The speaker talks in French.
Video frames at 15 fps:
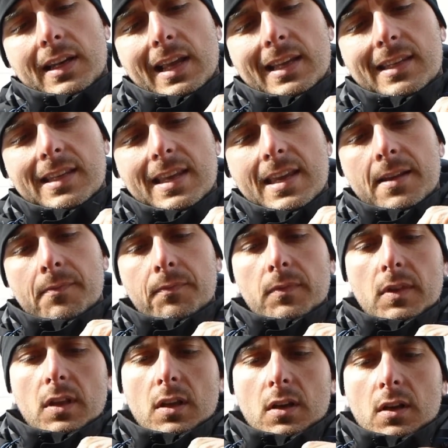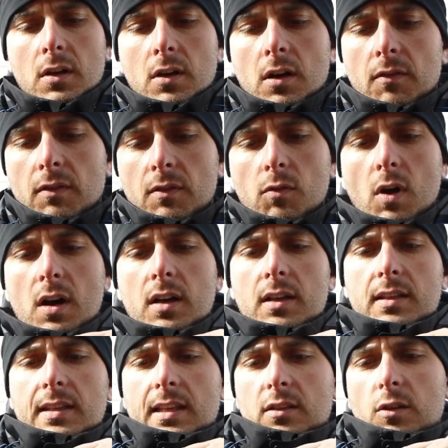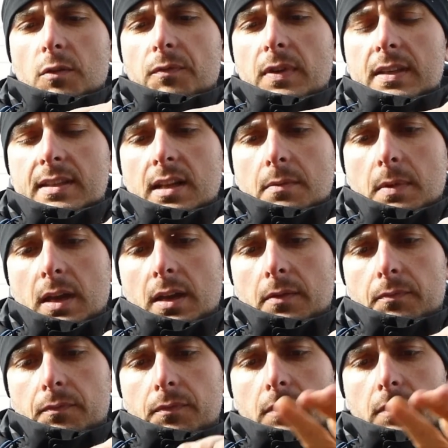d'acier. On va voir, ça se coupe facilement.